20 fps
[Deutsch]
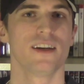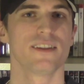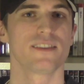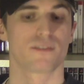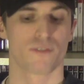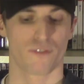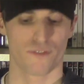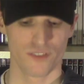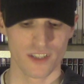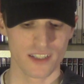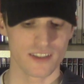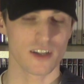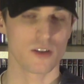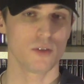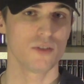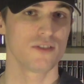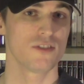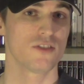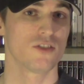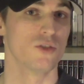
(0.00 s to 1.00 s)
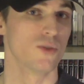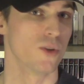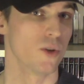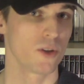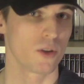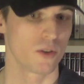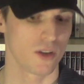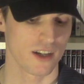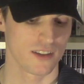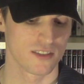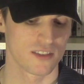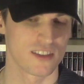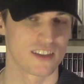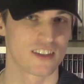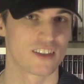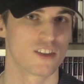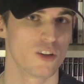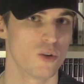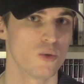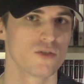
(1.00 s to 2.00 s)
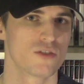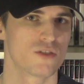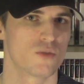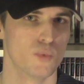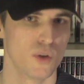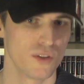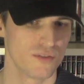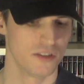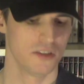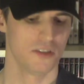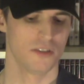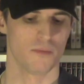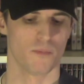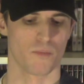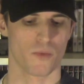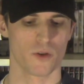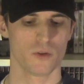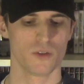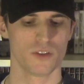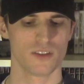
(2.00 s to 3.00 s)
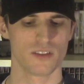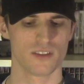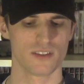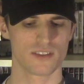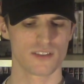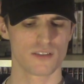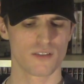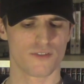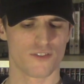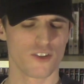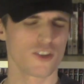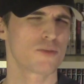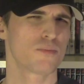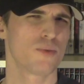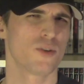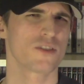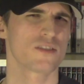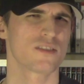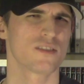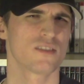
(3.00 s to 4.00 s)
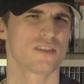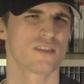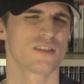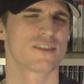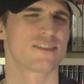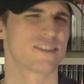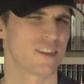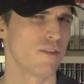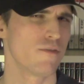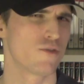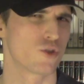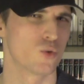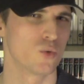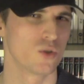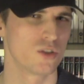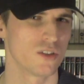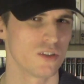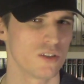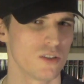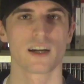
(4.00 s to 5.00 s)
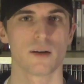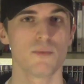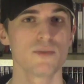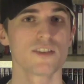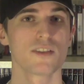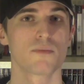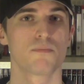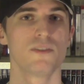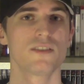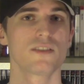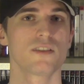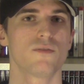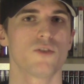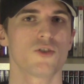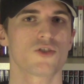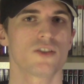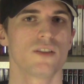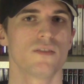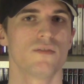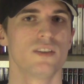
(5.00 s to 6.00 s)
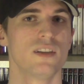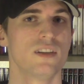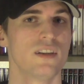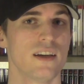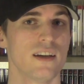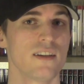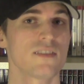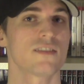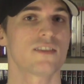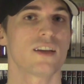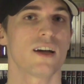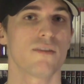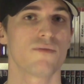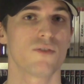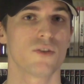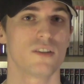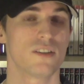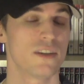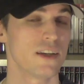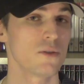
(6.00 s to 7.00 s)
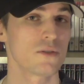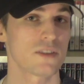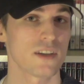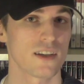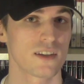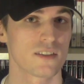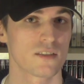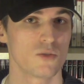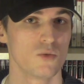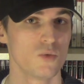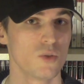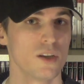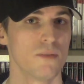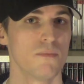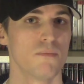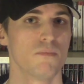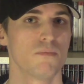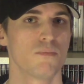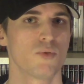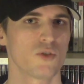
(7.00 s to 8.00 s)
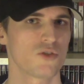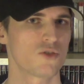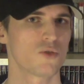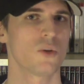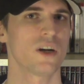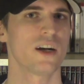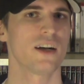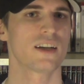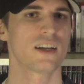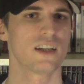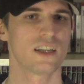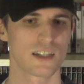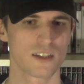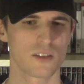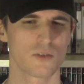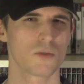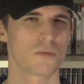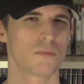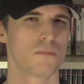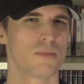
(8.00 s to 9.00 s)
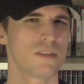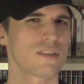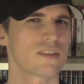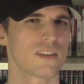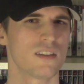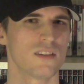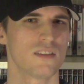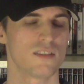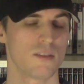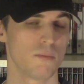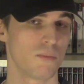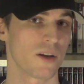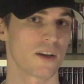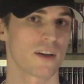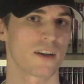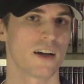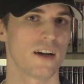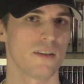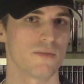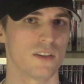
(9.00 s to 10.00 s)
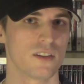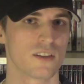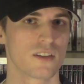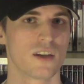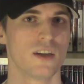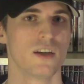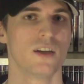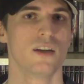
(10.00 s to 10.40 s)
heißt 4089 Ghost Within und es ist ein First-Person-Stealth-Shooter. Kann man sich ein bisschen vorstellen wie der erste Teil von Deus Ex, nur eben prozedural generiert und ein bisschen simplere Grafik.